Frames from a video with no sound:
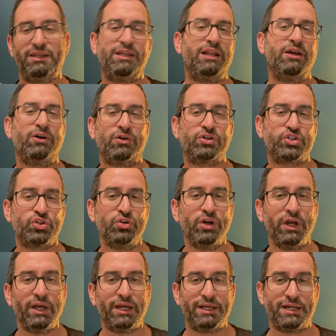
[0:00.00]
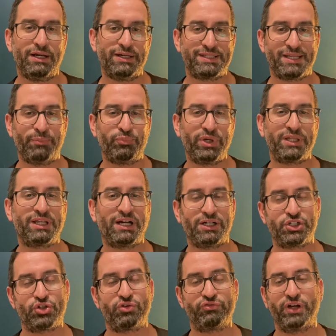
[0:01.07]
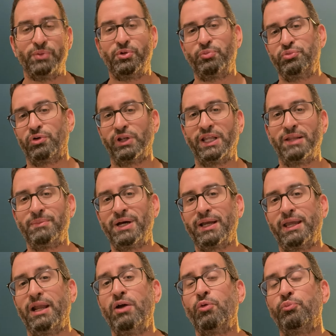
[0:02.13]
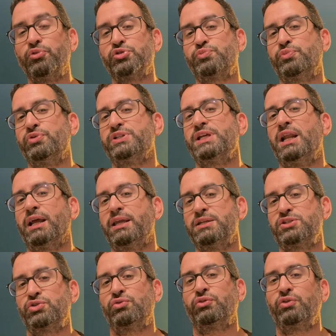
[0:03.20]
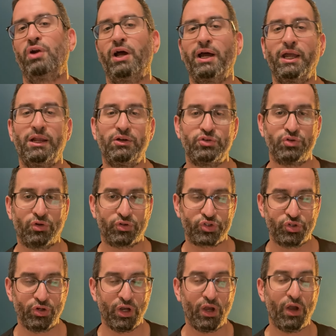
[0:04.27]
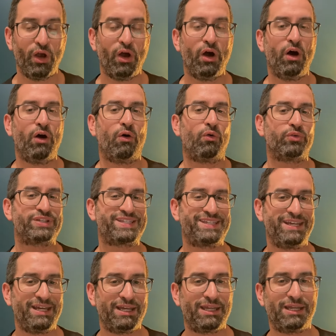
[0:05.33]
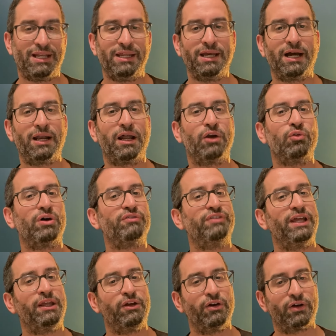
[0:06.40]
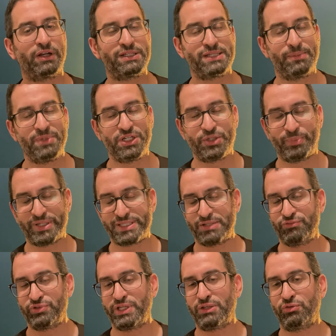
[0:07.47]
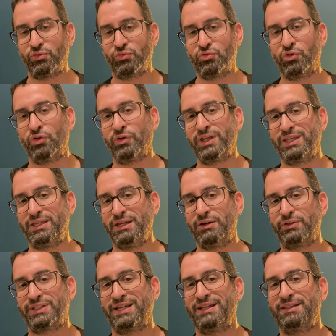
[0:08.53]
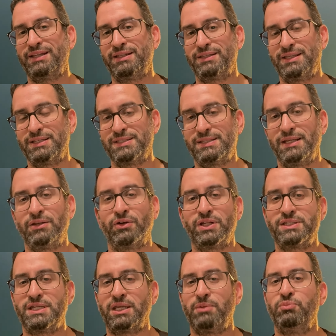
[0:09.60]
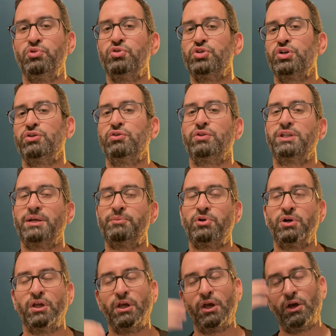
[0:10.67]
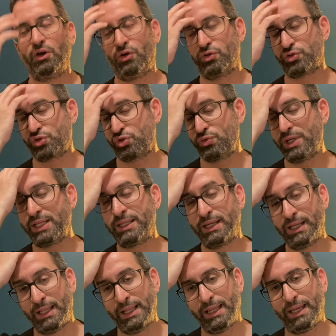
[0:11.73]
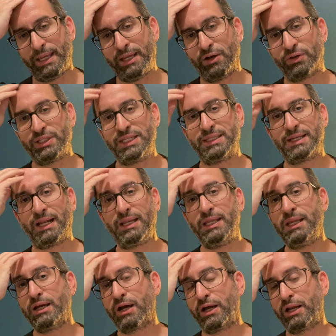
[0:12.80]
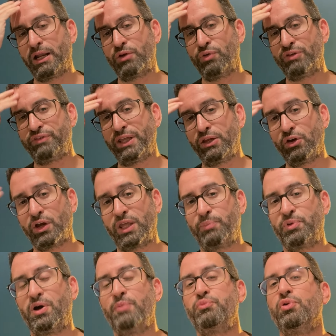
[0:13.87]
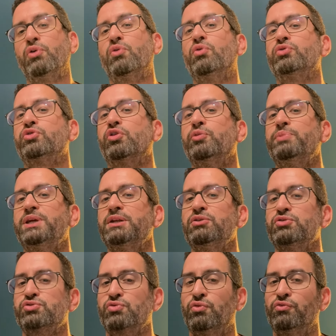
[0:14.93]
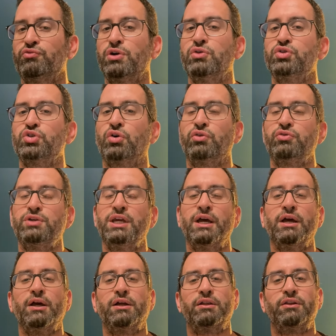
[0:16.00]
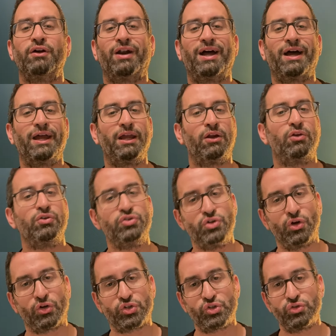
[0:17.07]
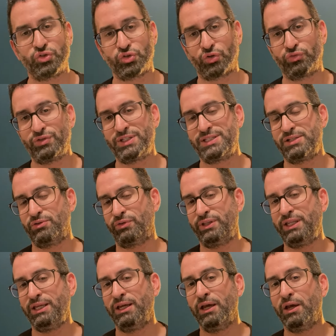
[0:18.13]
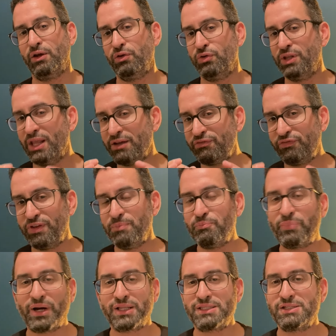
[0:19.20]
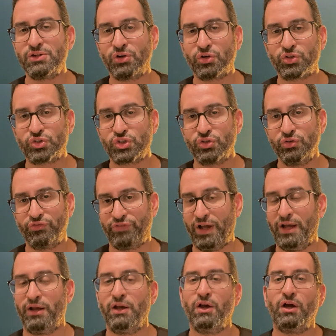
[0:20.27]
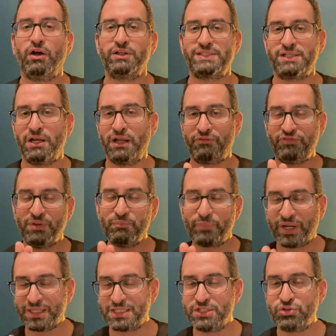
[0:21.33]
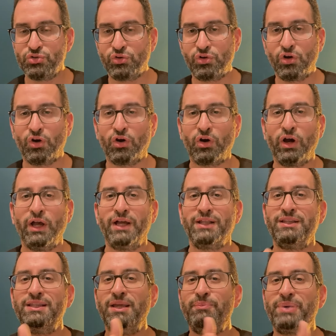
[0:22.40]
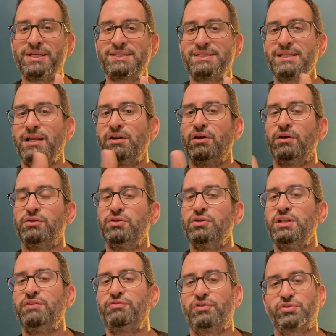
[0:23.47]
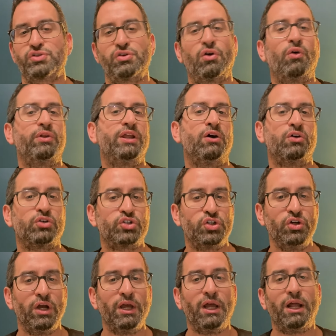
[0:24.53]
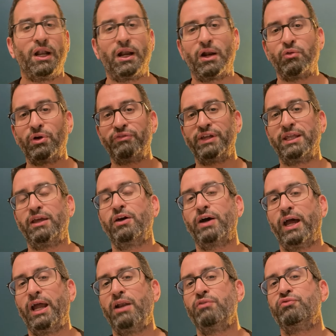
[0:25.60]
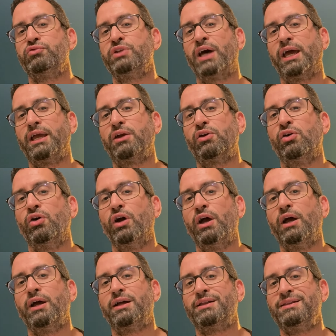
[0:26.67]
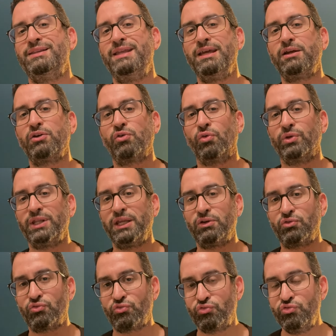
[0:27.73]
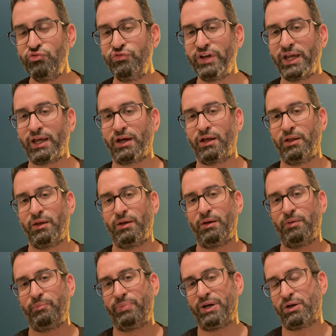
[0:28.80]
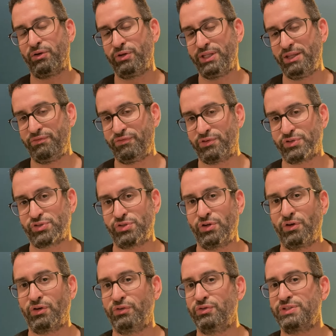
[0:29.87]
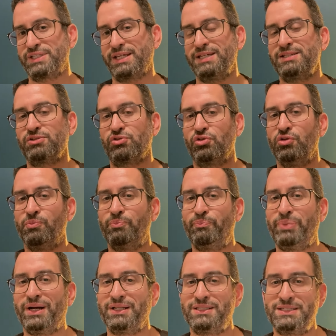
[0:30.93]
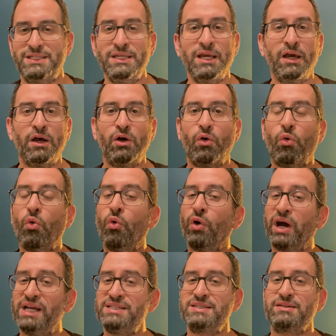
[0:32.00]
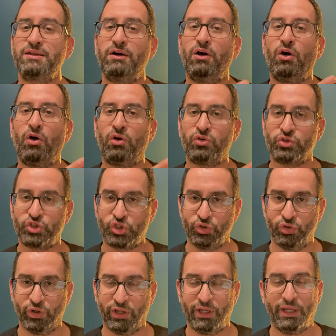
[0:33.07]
Il est hors jeu. Euh, ça peut être un genre vraiment pour le Danemark. Et là, on peut se poser la question de la règle du hors jeu. On sait qu'il y a la loi Wenger, les amis, je ne sais pas si vous êtes au courant, qui est en train d'être testée dans les équipes de jeunes, notamment en Suède et en Italie. Hein, la loi Wenger qui prend un peu le contre-pied de ce qu'on voit aujourd'hui dans la règle du hors-jeu. Aujourd'hui, si on est une infime partie hors jeu, enfin, si la fine partie du corps dépasse celle du défenseur, on est hors jeu. La loi Wenger, elle, voudrait que dès qu'on est couvert par le défenseur, ne serait-ce qu'une partie, on reste en jeu.